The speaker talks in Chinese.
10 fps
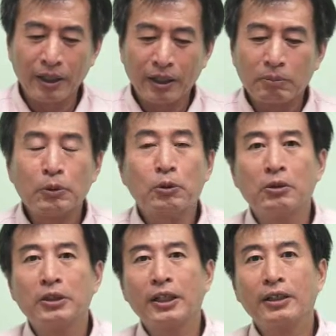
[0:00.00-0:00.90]
不过我
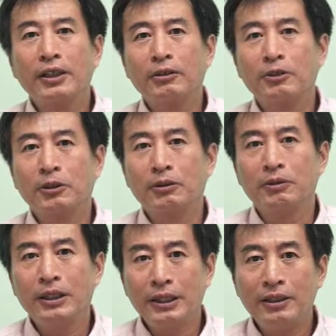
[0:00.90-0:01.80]
将要从
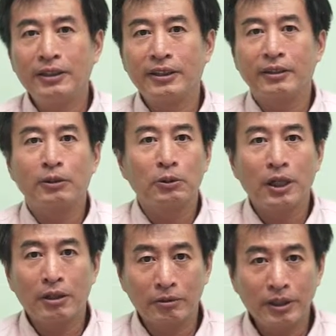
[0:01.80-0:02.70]
第一节读
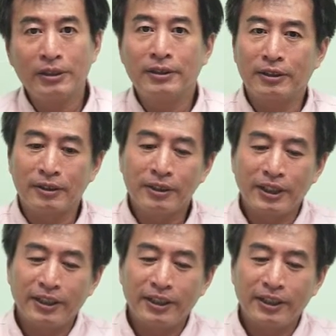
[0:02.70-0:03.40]
到第十节。